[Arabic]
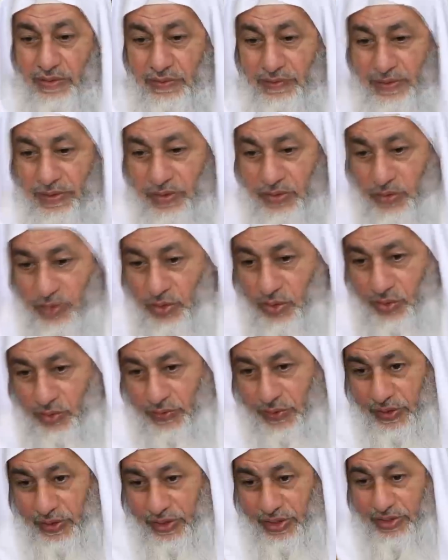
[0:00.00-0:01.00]
فانظروا
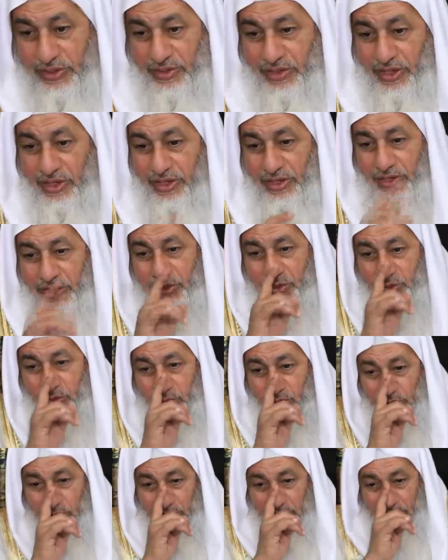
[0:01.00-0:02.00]
فقد قال
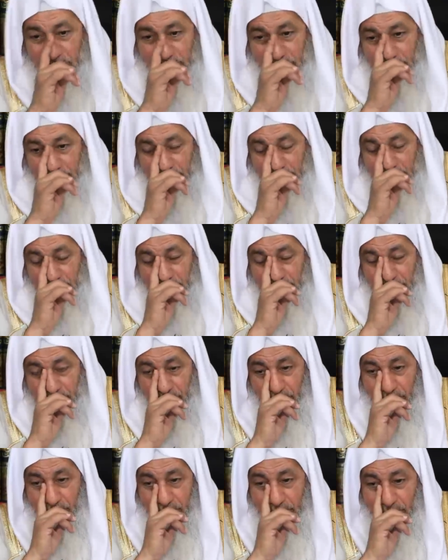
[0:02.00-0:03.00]
رسول الله
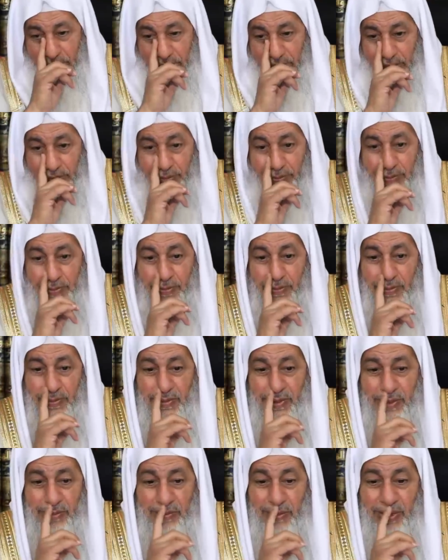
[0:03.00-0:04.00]
صلى الله عليه وسلم
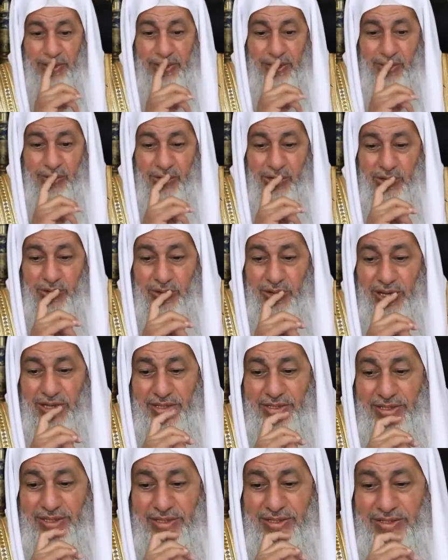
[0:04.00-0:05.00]
لما قالوا له
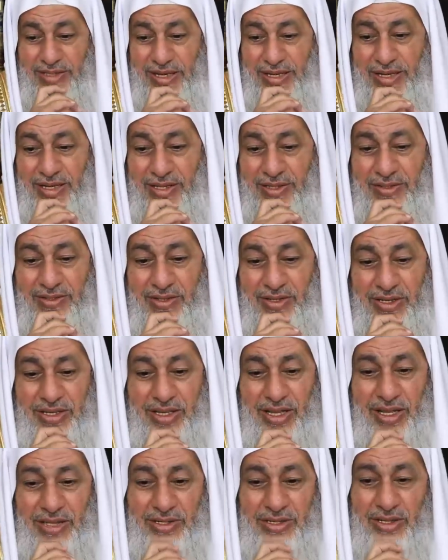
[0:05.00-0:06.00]
أدرك سهلا
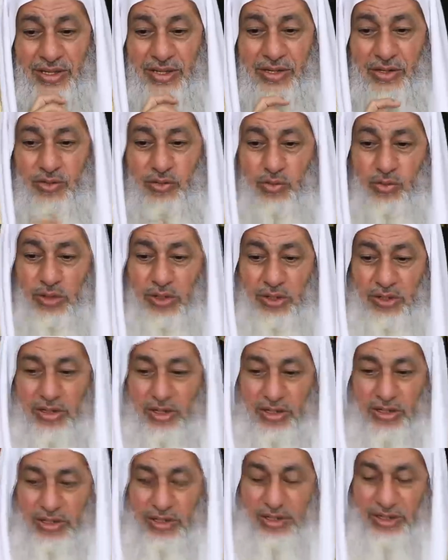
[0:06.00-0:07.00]
صريعا يا رسول
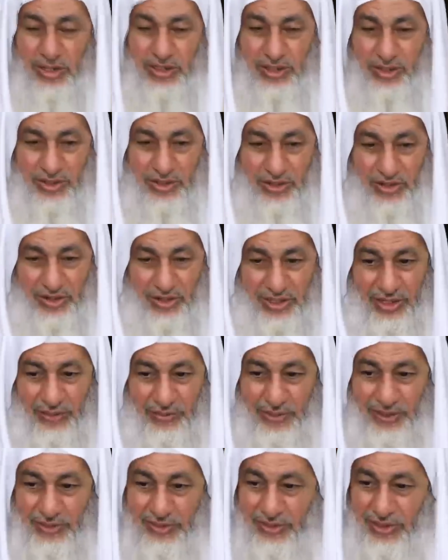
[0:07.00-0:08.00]
الله قال
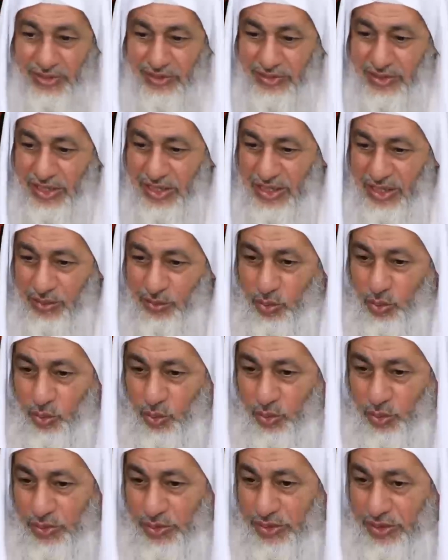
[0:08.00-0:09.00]
من
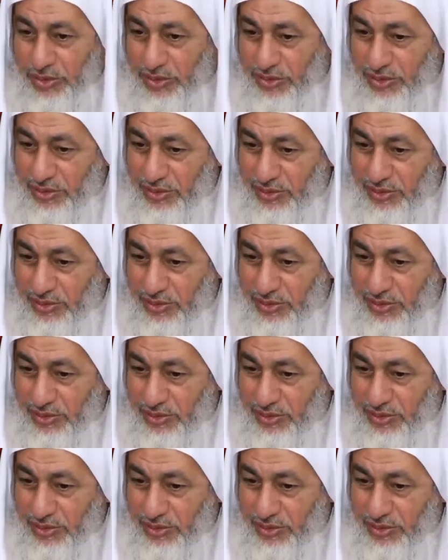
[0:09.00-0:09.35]
تتهمون